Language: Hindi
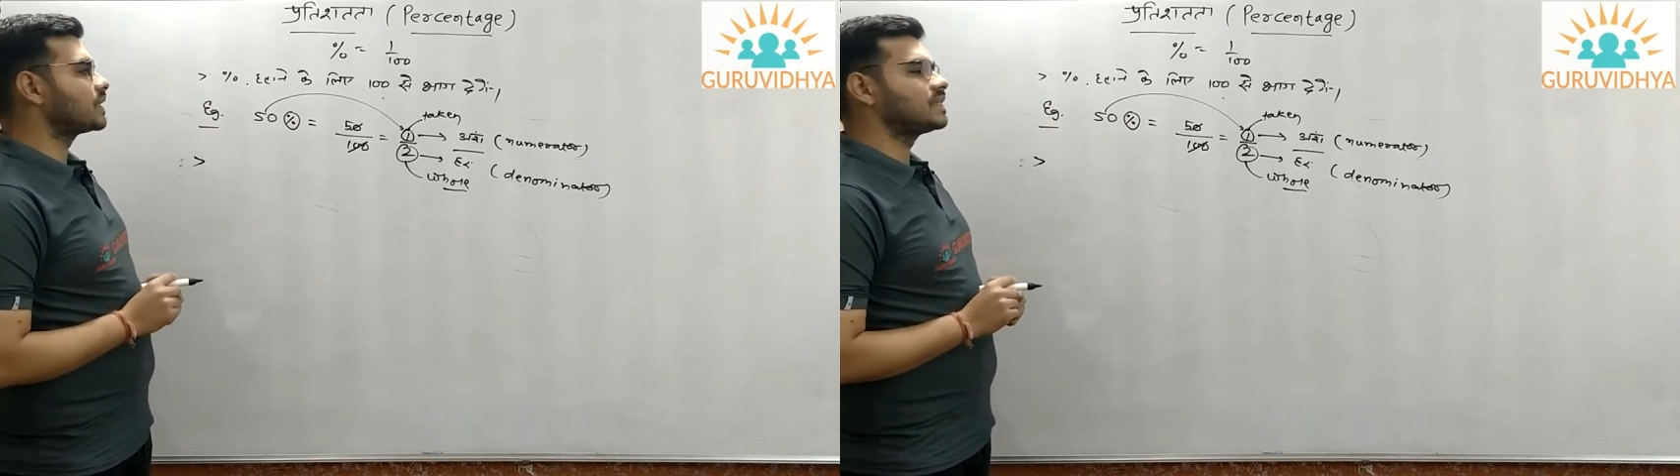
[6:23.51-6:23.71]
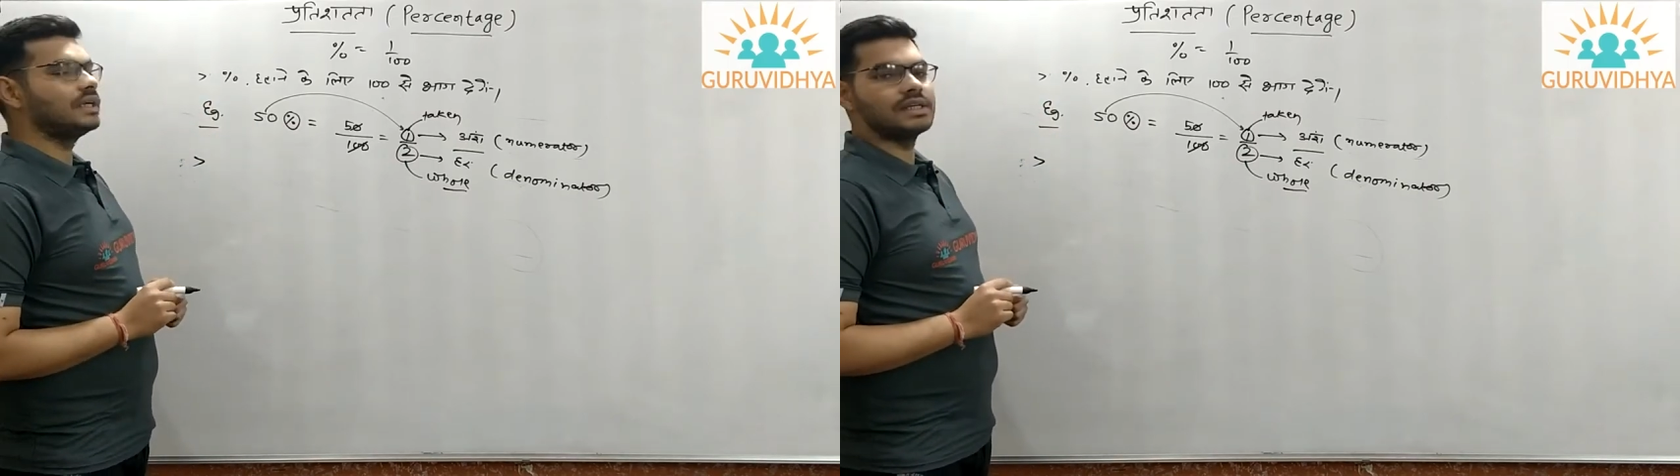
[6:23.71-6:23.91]

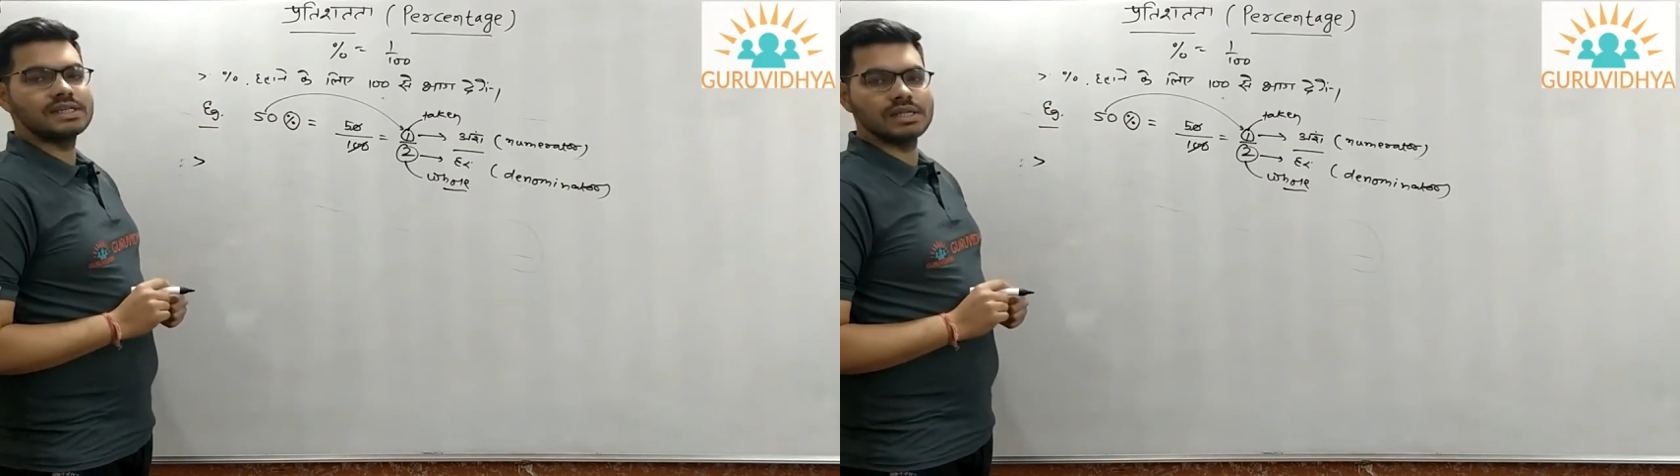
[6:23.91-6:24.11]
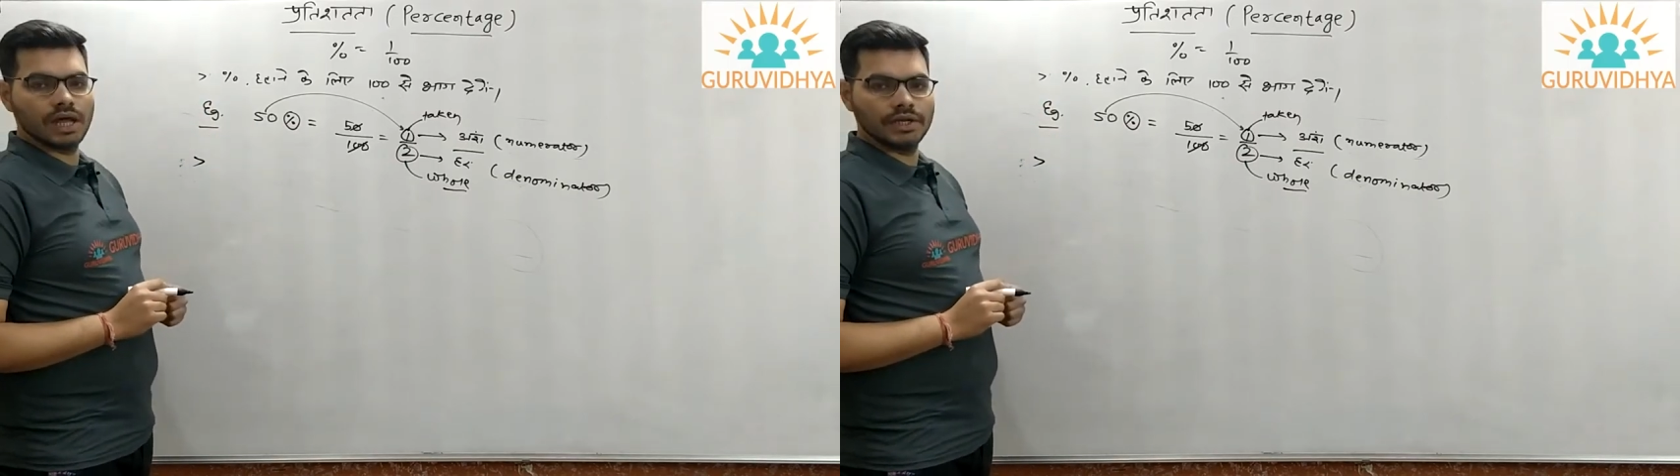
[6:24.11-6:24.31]

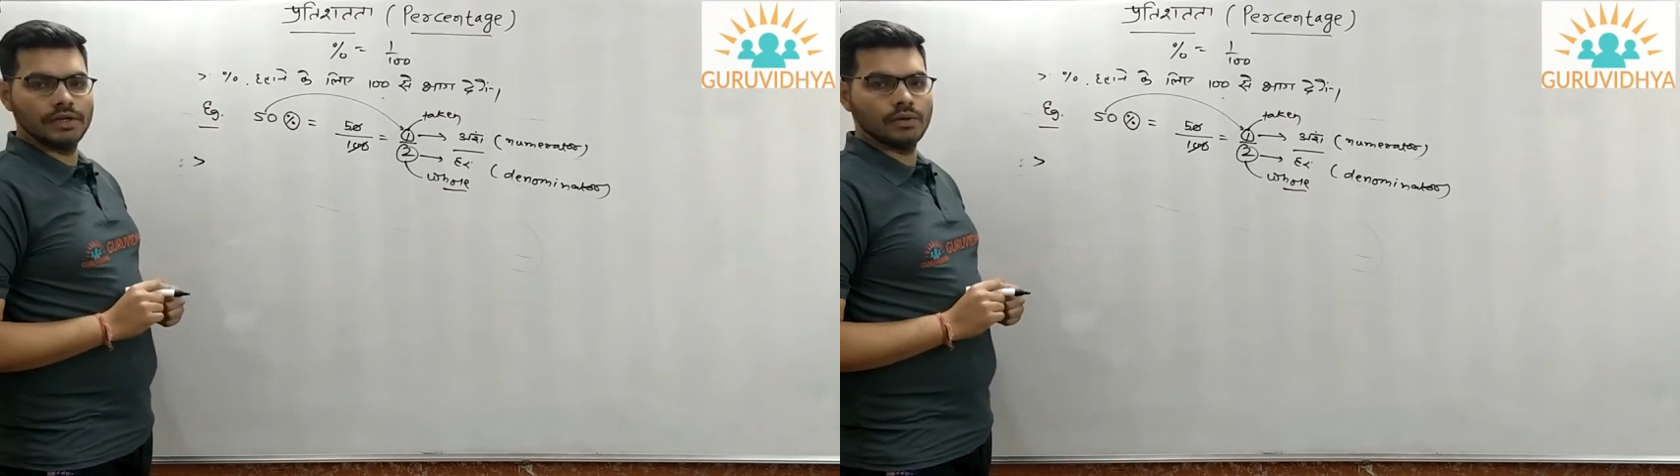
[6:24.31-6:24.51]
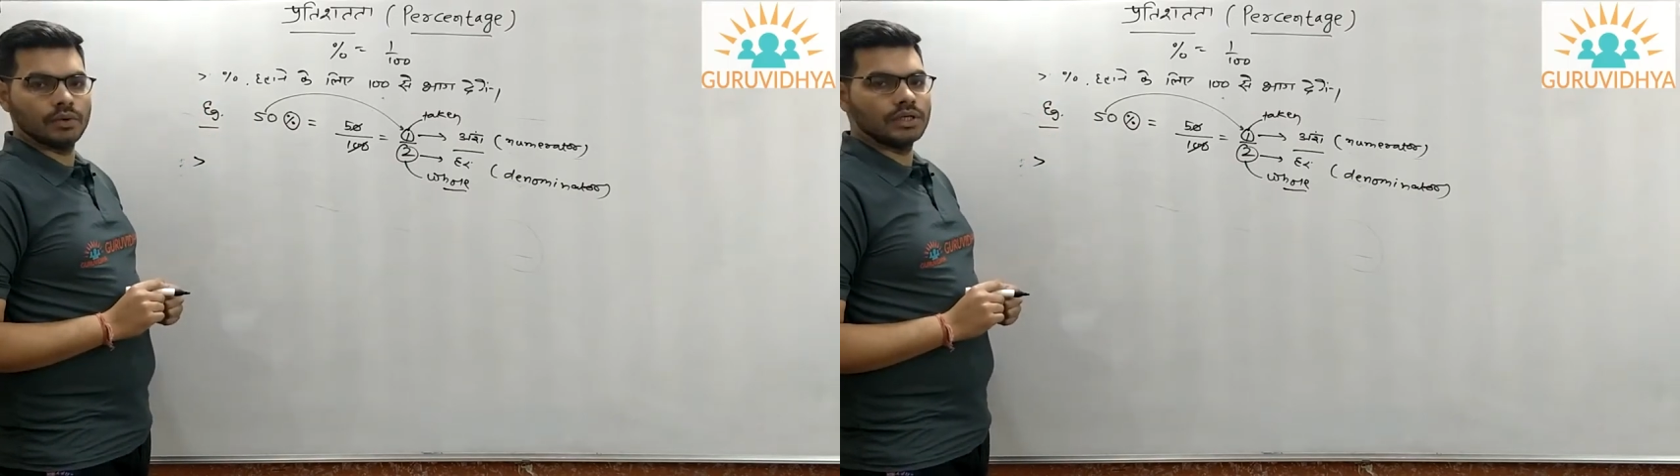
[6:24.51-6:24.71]
परसेंटेज लानी
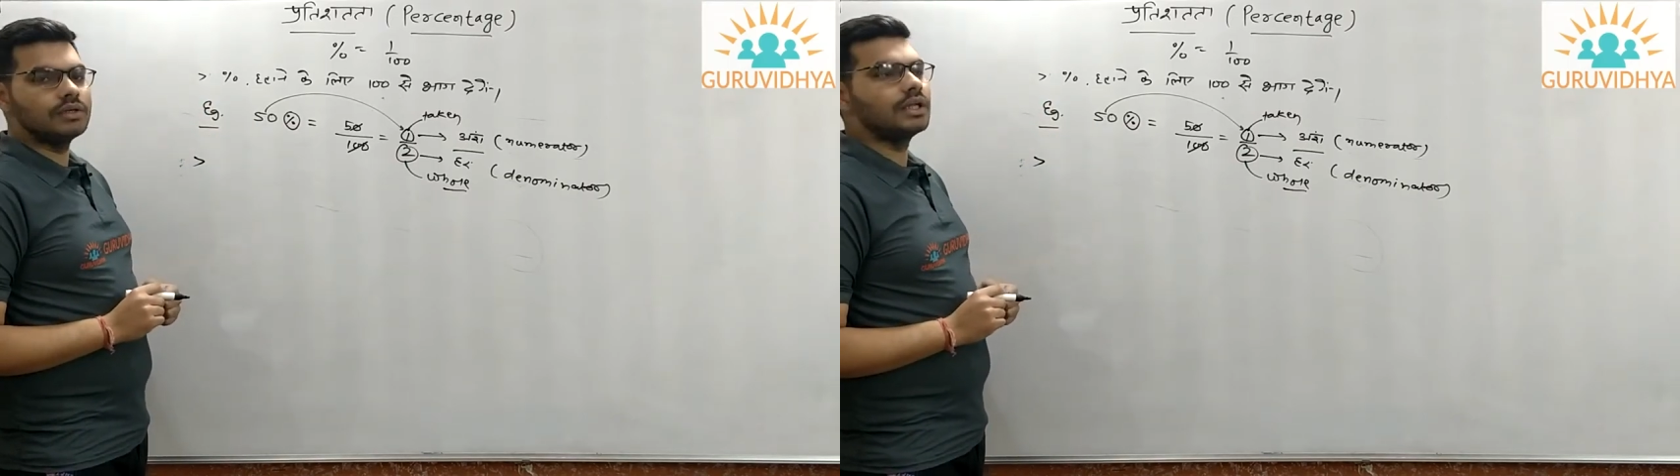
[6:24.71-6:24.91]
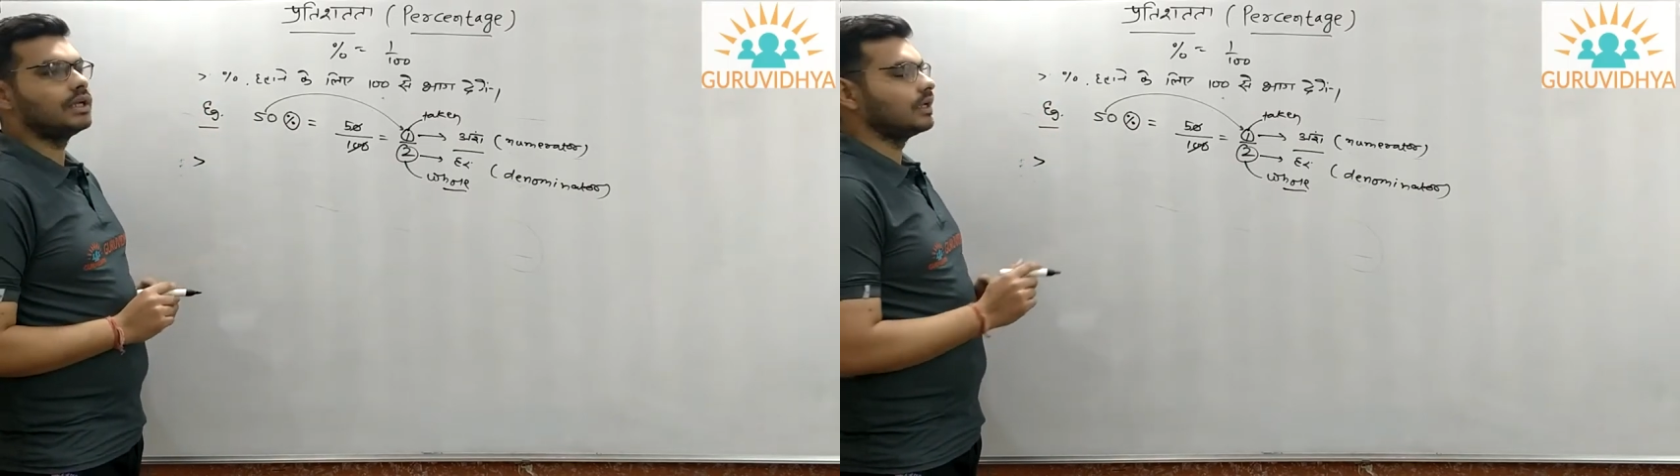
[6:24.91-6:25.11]
होगी
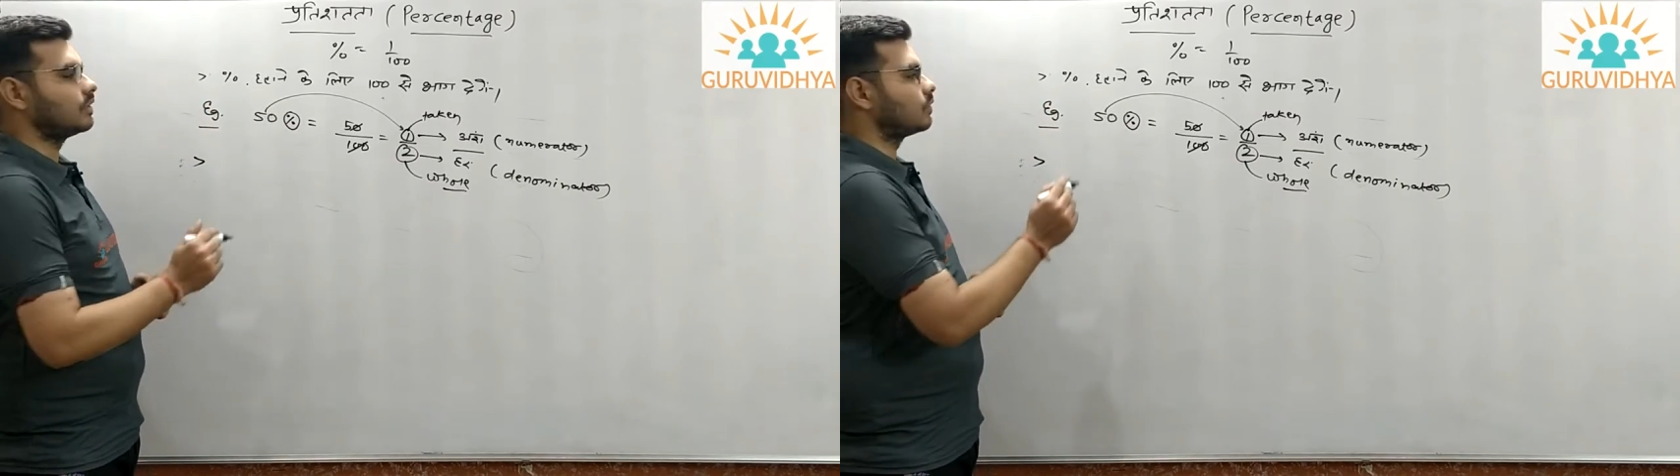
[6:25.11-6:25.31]
ठीक है